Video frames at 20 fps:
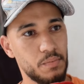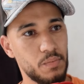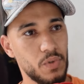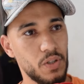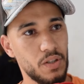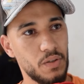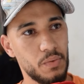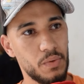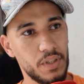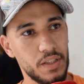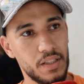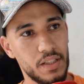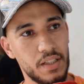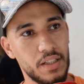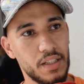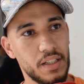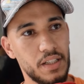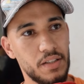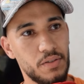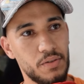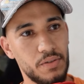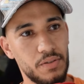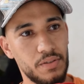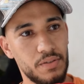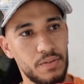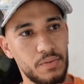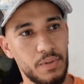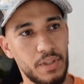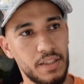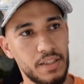مول الورد راه كيكون
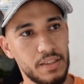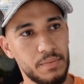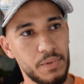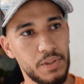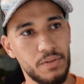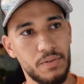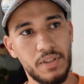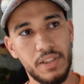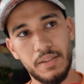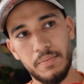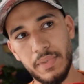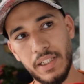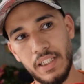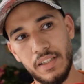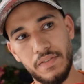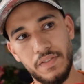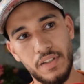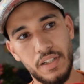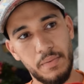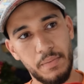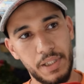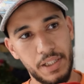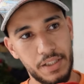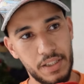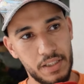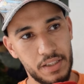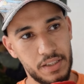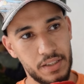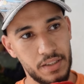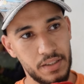عنده واحد سميتو الناس ما كيتفهم
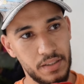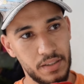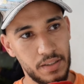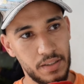ليكش هادشي